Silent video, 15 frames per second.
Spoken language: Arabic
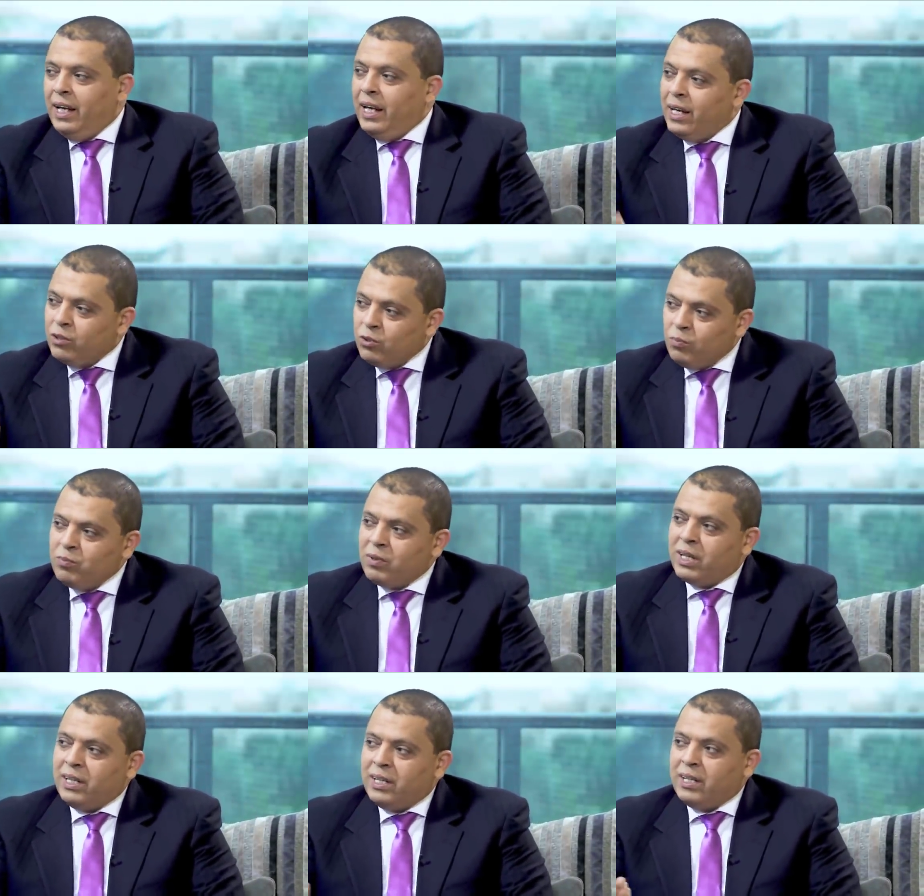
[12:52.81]
لا
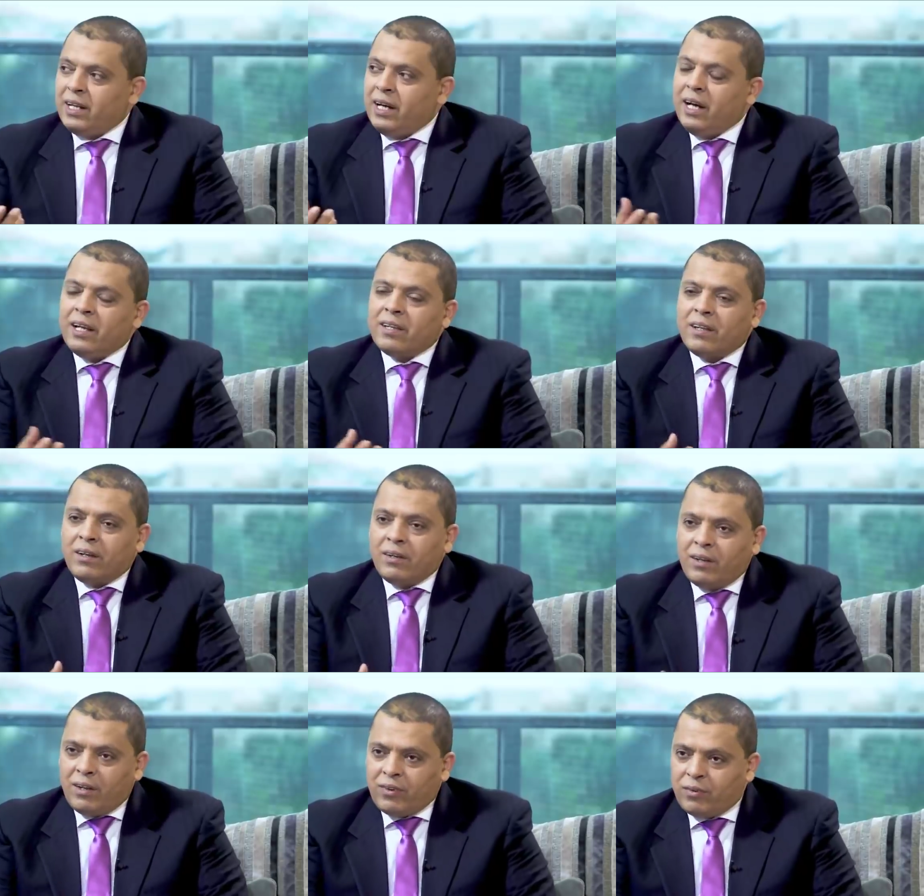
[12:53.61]
يمكن هذا
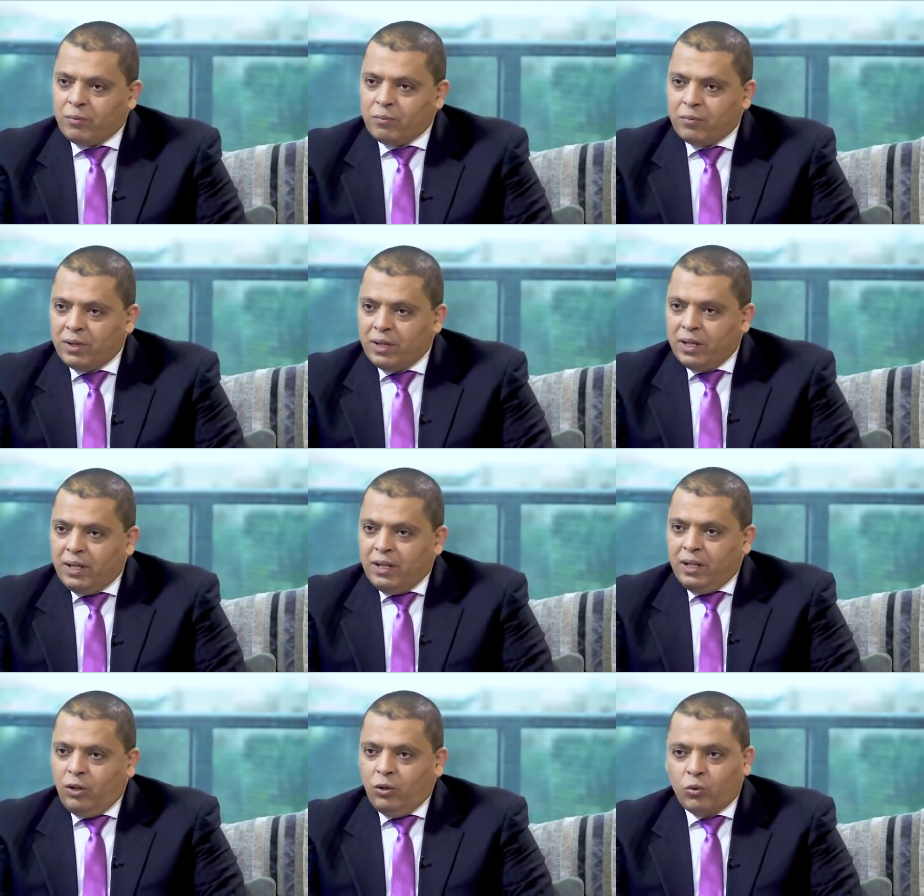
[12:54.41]
النظم
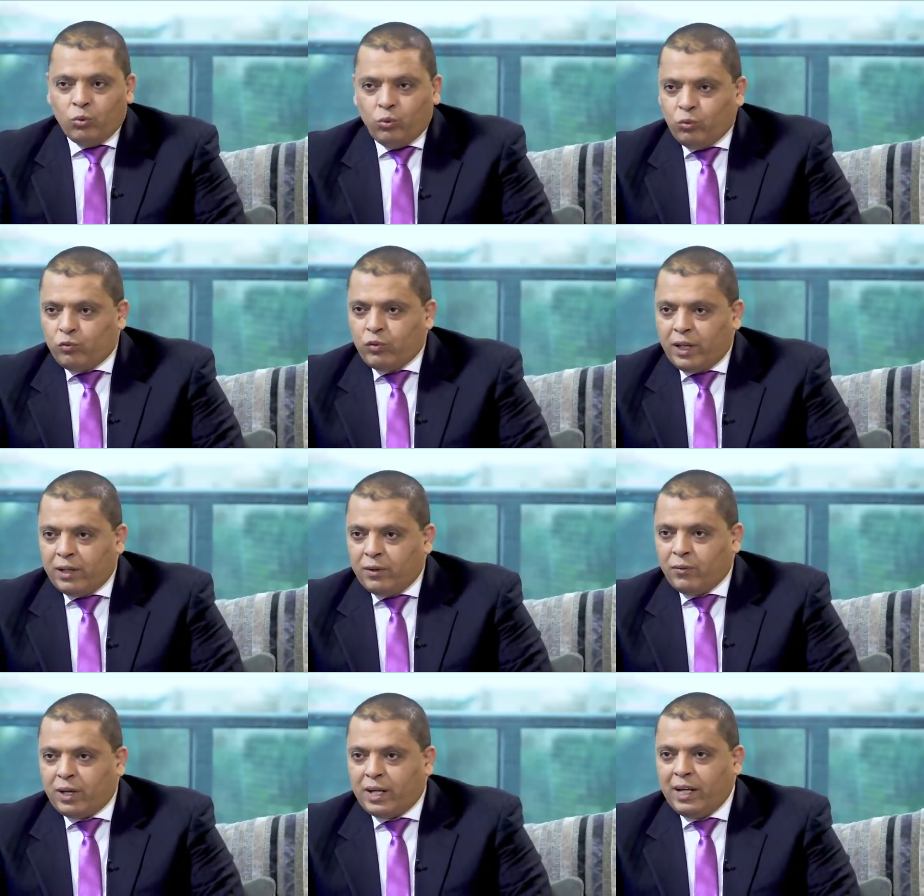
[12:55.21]

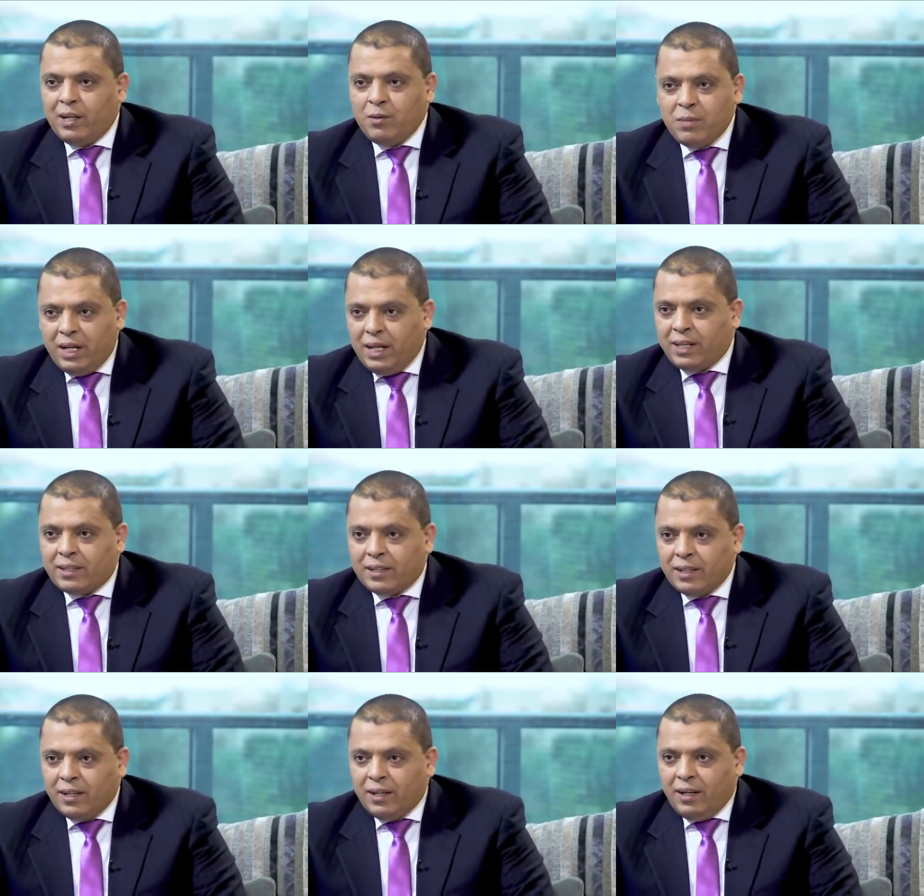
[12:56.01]
حروفا
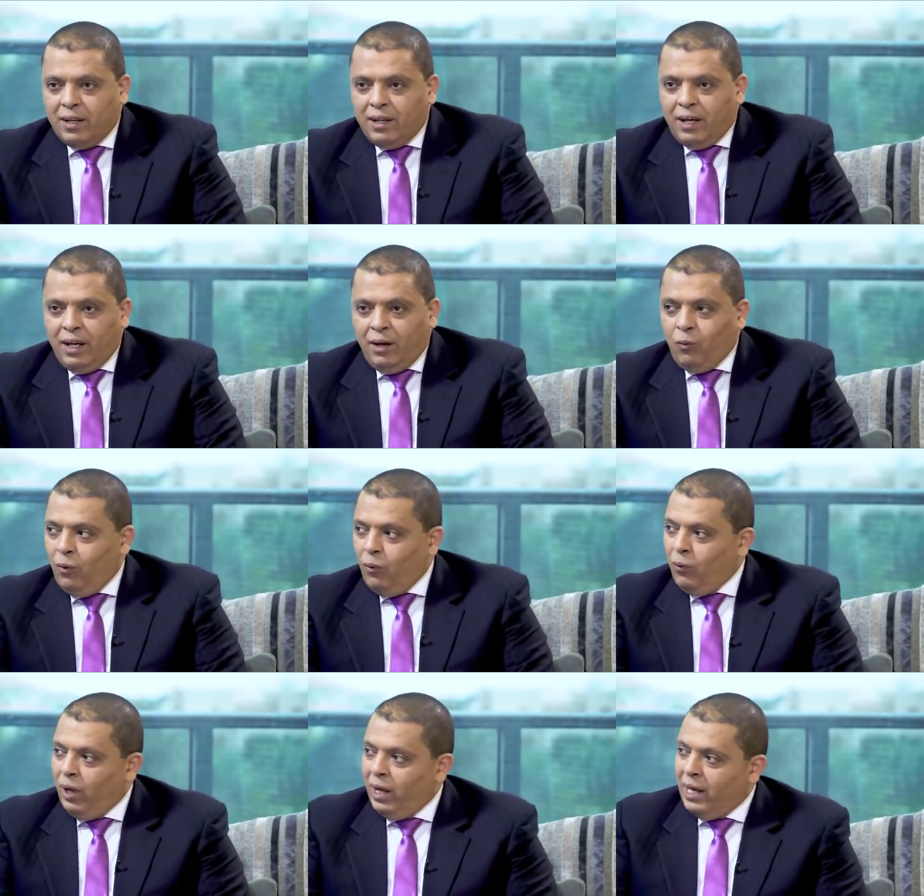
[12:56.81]
وكلمات
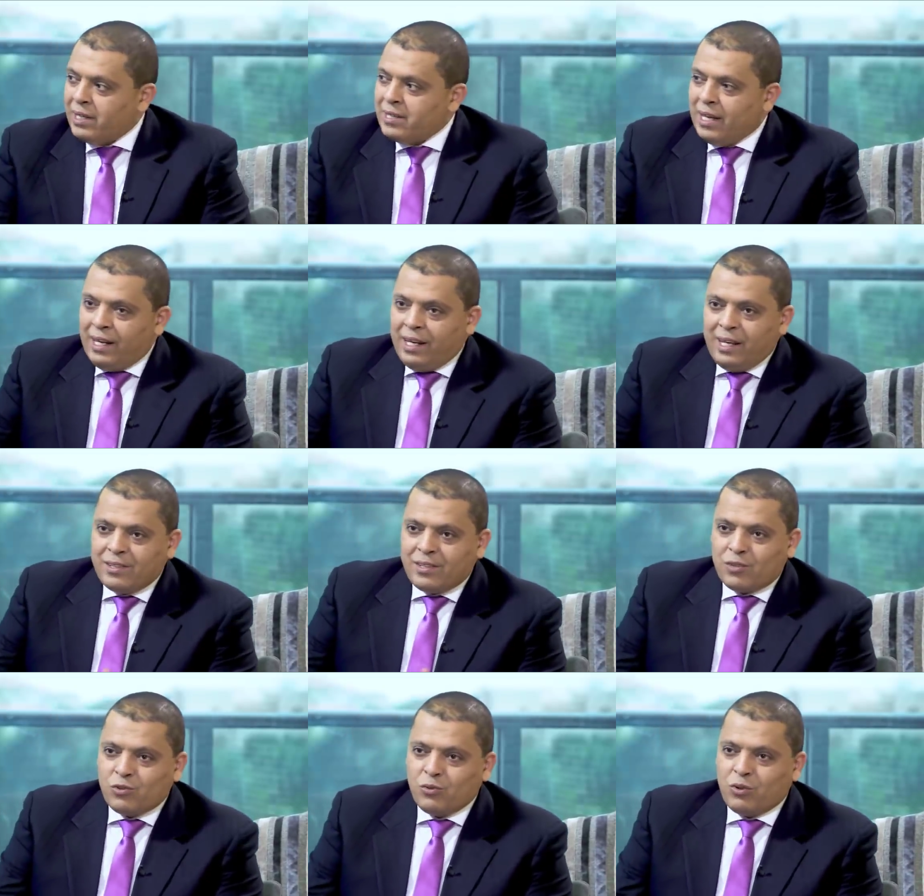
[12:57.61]
والأذان
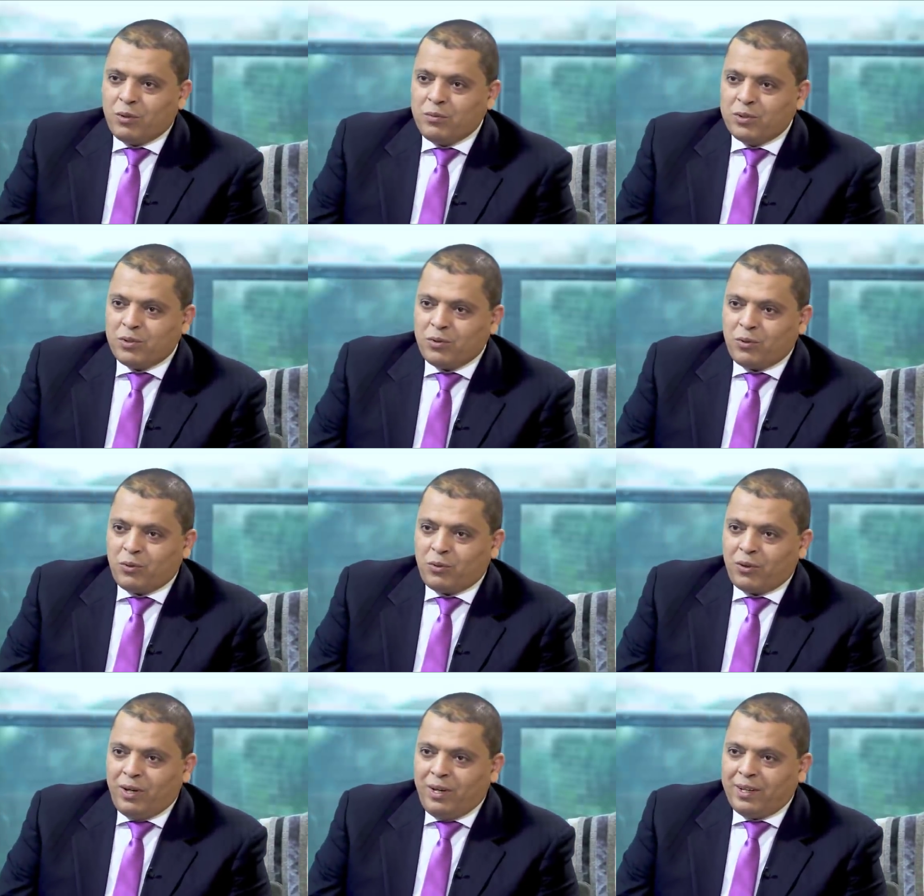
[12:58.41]
ليس صورة من صور
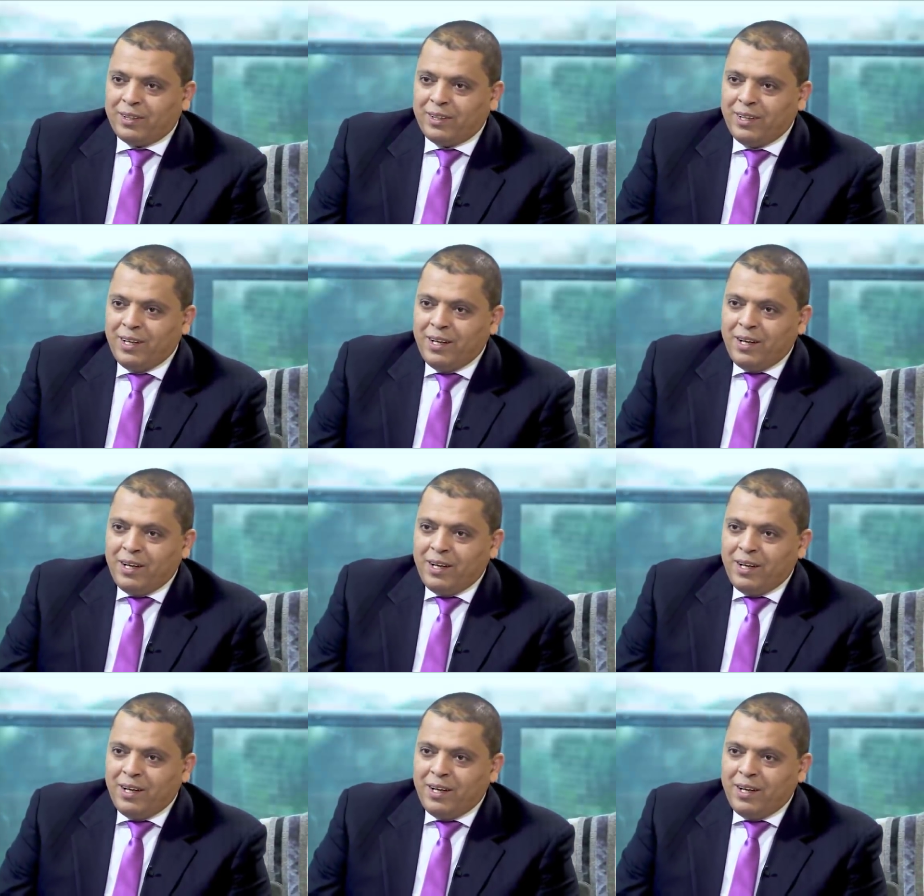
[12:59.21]
القرآن